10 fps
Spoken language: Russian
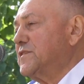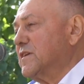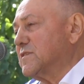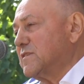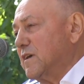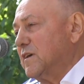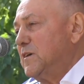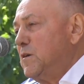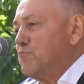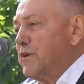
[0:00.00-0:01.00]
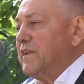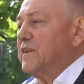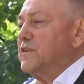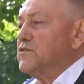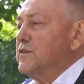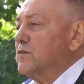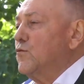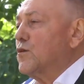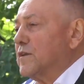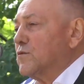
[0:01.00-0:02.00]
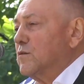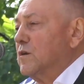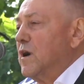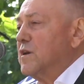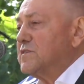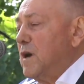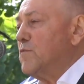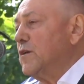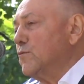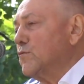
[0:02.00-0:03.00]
сердце принадлежит городу. Самое